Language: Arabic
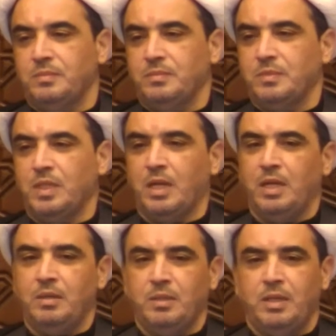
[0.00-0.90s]

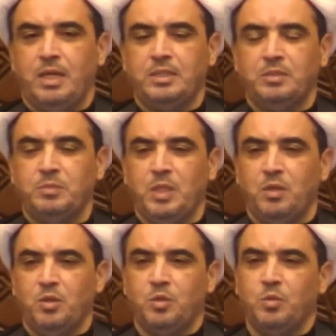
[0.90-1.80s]
طرح عدد من
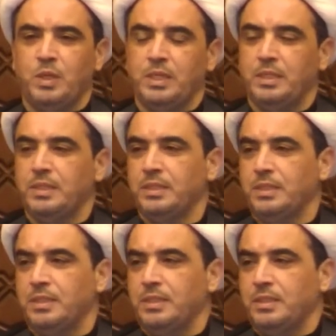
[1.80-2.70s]
الاخوه
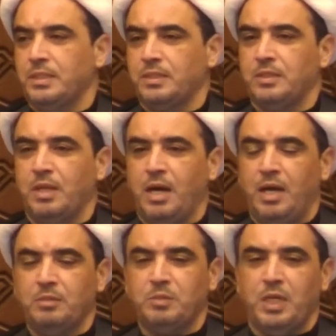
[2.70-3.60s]

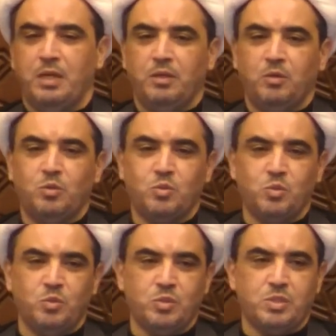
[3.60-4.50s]
اقتراحا بهذا
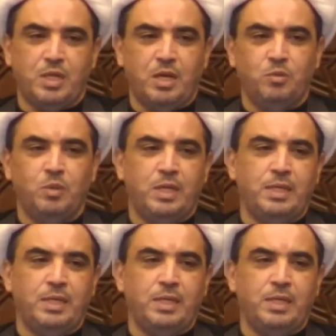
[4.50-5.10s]
الخصوص حول